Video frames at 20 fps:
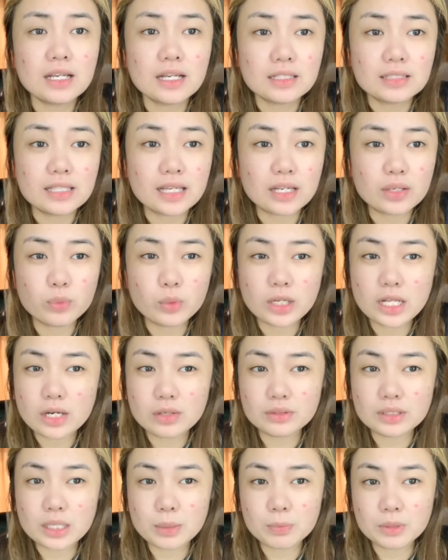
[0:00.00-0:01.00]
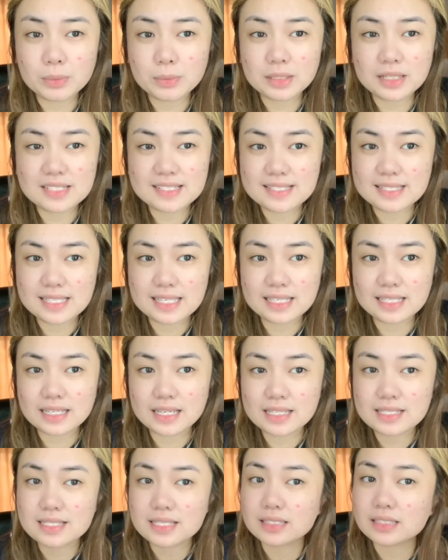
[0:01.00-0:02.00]
dahil wala akong naramdaman na sting
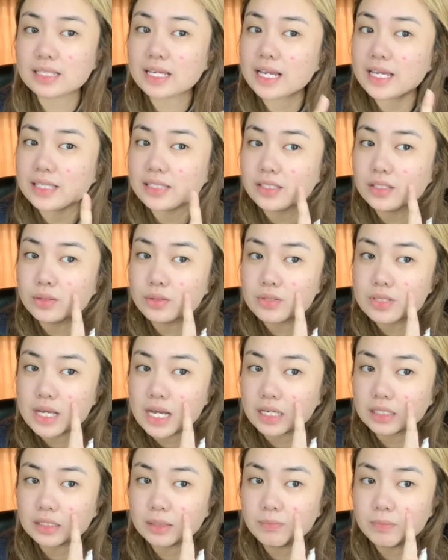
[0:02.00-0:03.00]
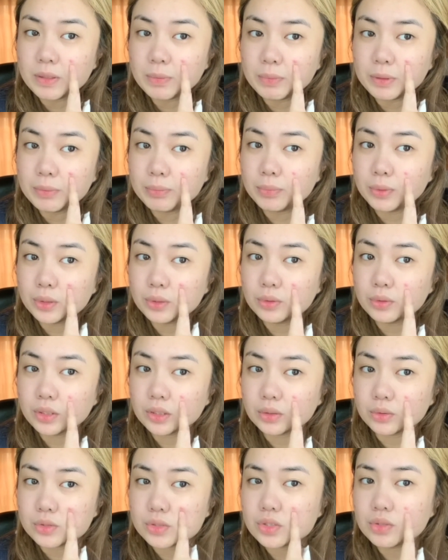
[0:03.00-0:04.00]
guys at kahit dito sa active na pimple ko na
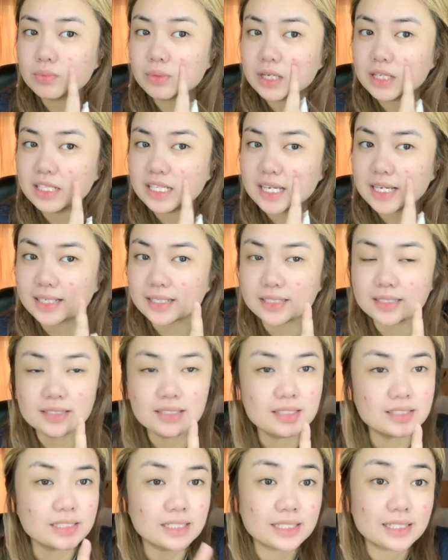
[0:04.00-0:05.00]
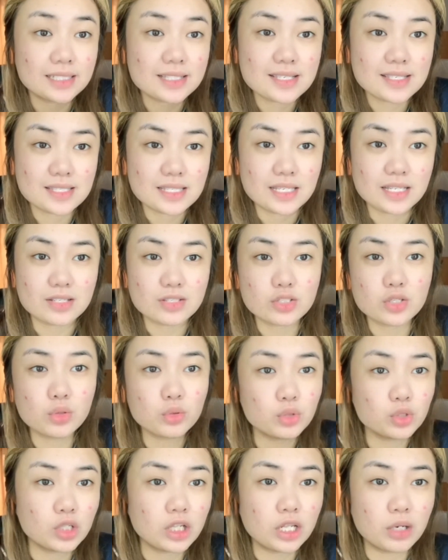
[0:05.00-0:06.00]
to sobrang laki hindi siya nagsting so
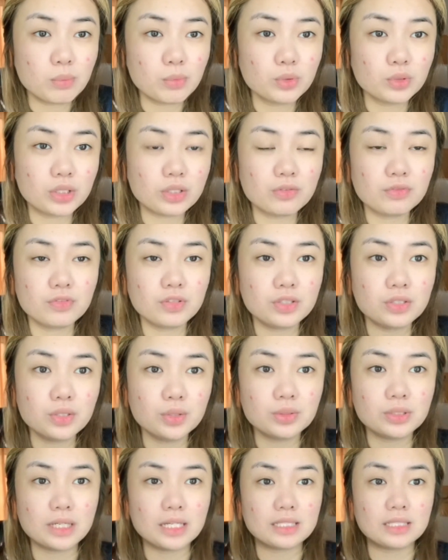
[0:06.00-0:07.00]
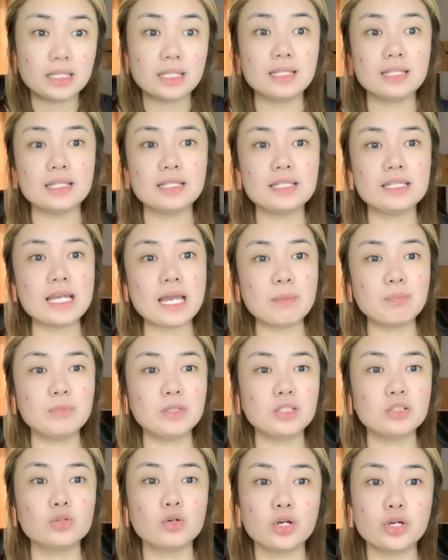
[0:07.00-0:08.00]
yun lang muna yung video natin and
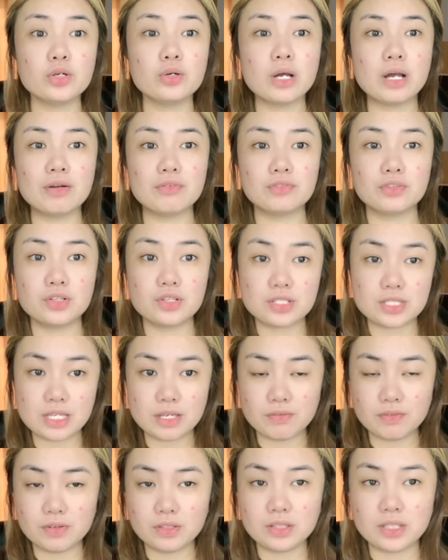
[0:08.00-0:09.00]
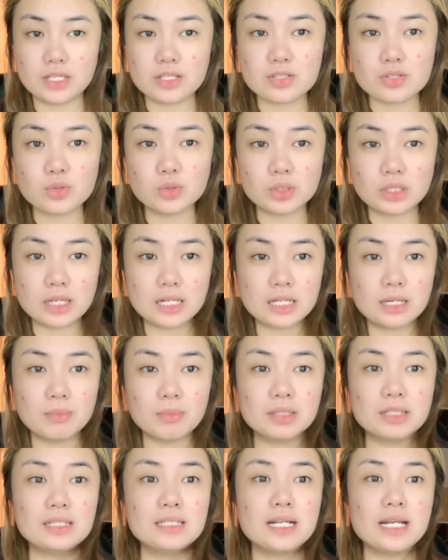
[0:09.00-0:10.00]
i-update ko kayo after 7 days kung talaga
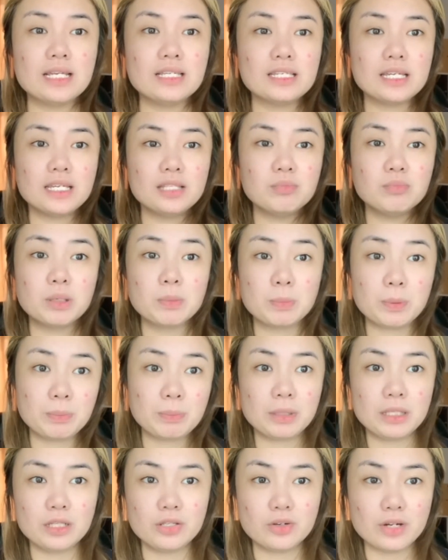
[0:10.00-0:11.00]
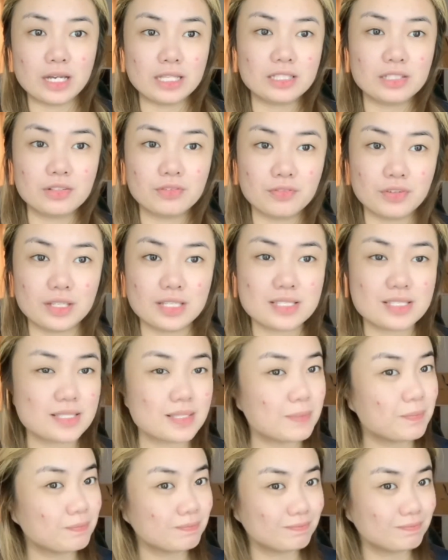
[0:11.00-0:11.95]
madadry niya and magpipil yung ating face